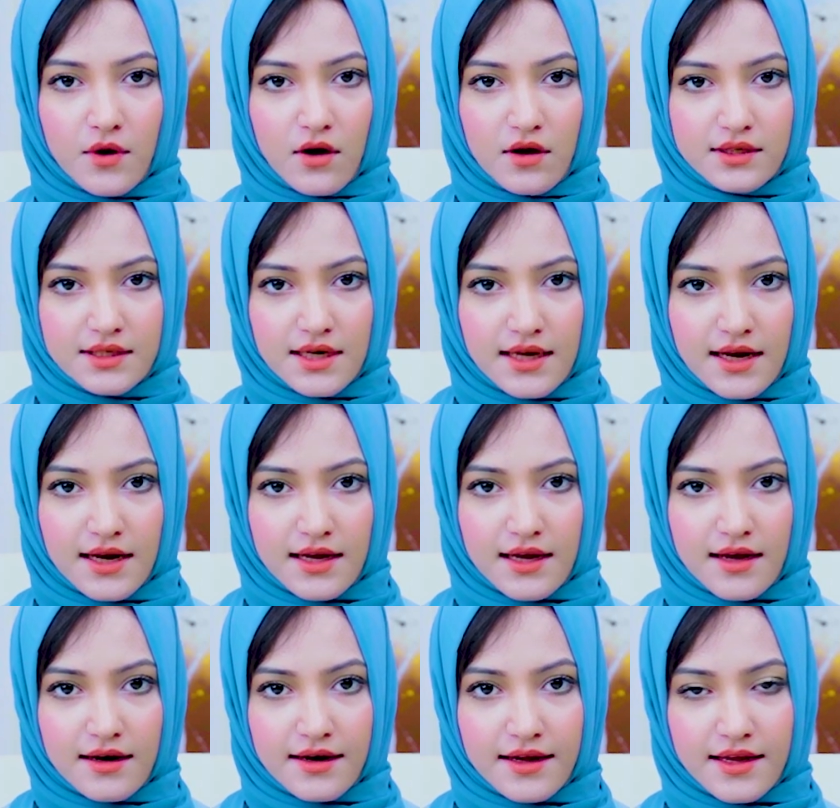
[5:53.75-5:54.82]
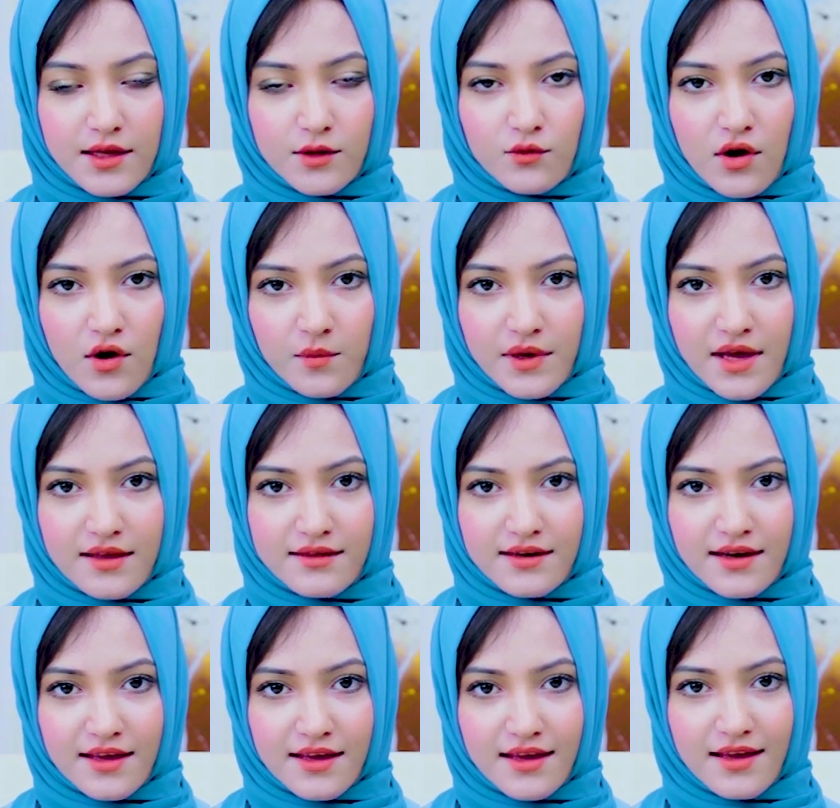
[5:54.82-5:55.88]
बहुत सारा ख्याल रखें दुआ में याद
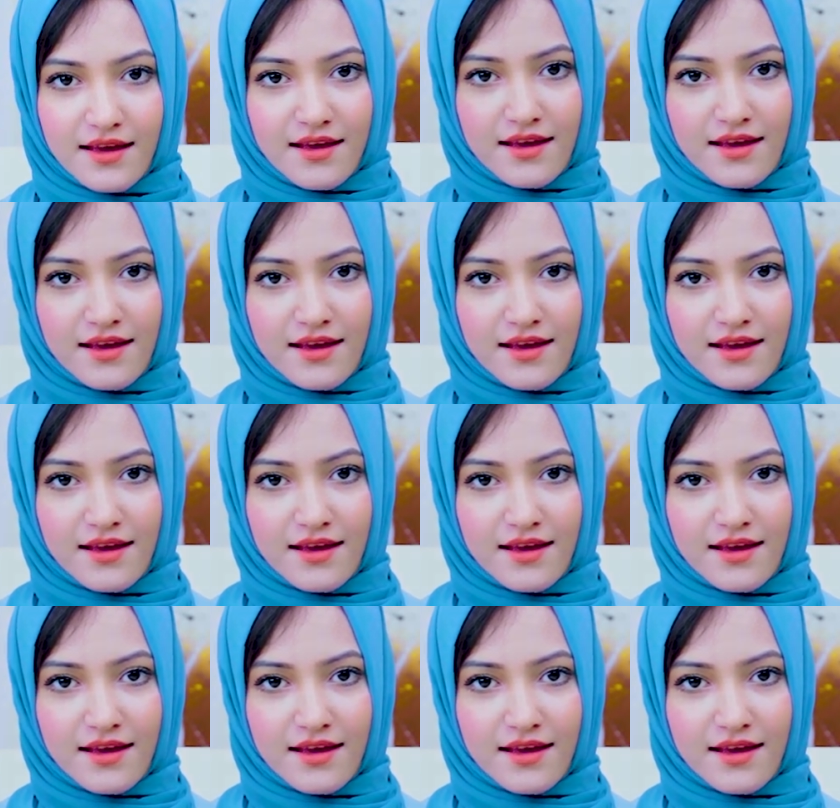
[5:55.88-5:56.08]
रखें